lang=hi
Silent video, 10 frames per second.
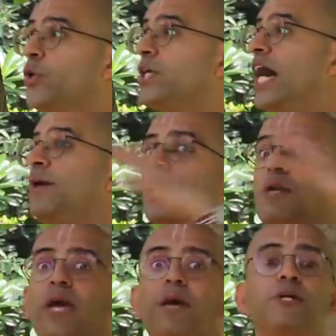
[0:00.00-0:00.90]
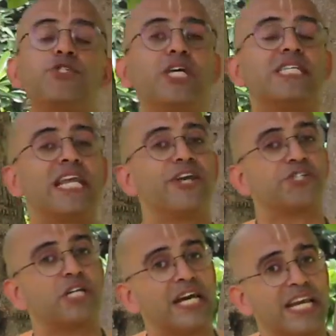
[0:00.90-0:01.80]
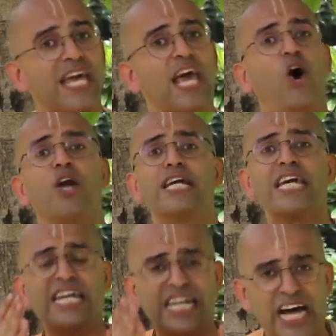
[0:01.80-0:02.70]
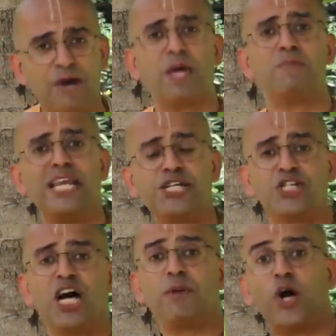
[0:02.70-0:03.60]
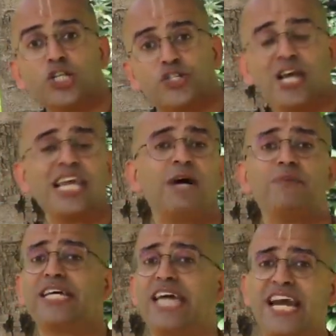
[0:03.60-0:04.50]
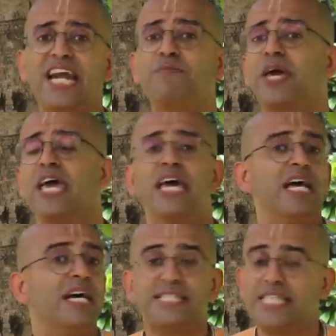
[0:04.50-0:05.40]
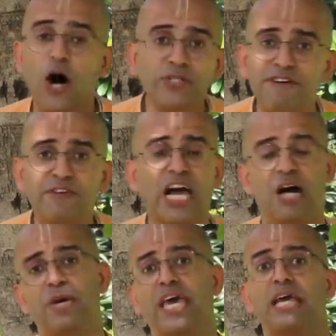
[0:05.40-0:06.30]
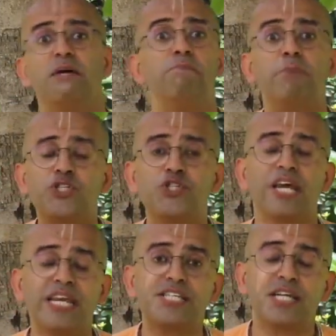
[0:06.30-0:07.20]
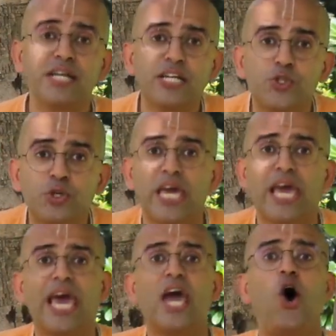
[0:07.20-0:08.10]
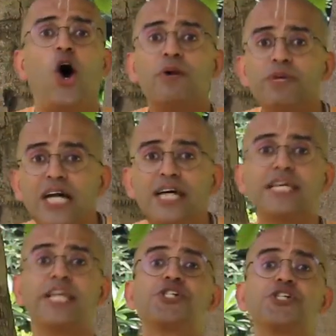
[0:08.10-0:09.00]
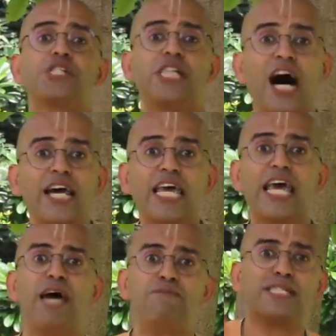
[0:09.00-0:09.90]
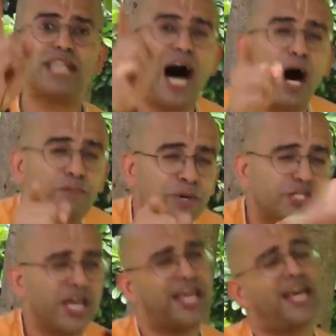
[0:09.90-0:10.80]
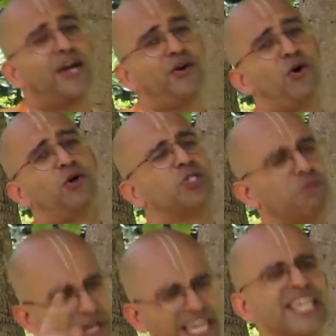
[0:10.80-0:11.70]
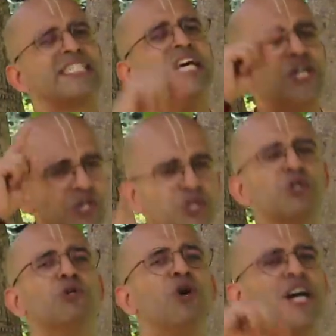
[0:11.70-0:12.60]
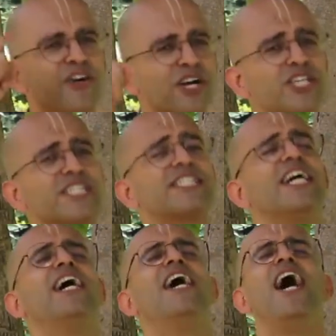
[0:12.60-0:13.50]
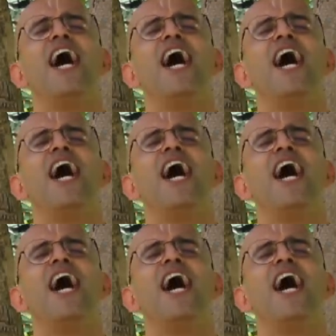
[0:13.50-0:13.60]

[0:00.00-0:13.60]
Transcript: दुनिया भर में बच्चे इसलिए रजिस्टर कर रहे हैं ऑलरेडी इंडिया में मलेशिया में ऑस्ट्रेलिया में कनाडा में साउथ अफ्रीका में बच्चे रजिस्टर कर चुके हैं और भी जगह से रजिस्ट्रेशन आ रहे हैं बस आप पीछे रह गए हो सो प्लीज डू रजिस्टर